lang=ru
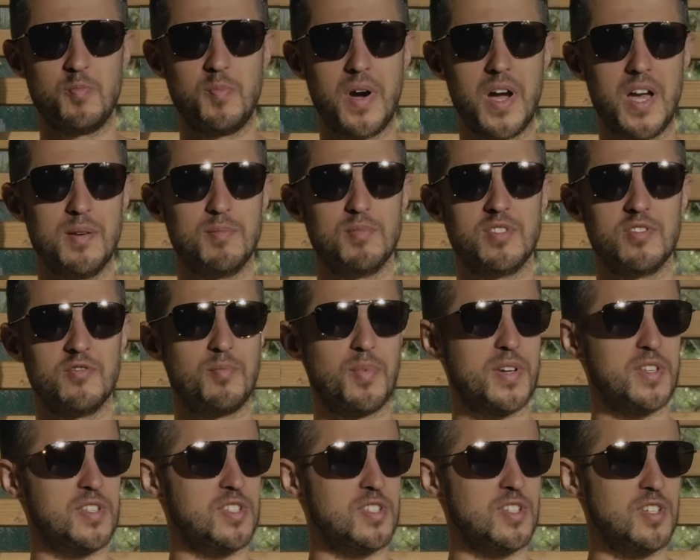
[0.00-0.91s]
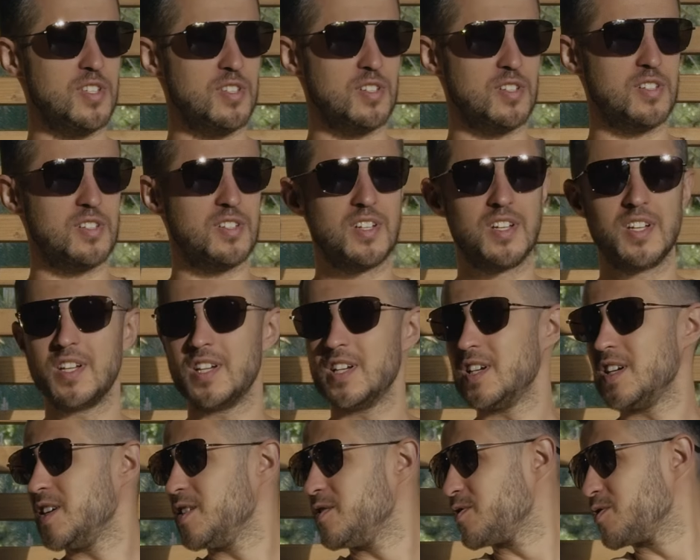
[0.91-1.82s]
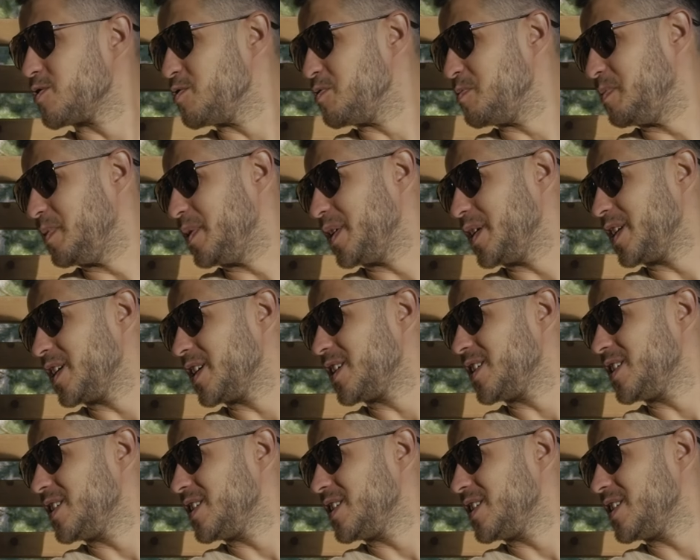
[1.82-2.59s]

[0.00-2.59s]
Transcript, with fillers: купаемся в бассейнах, в купелях.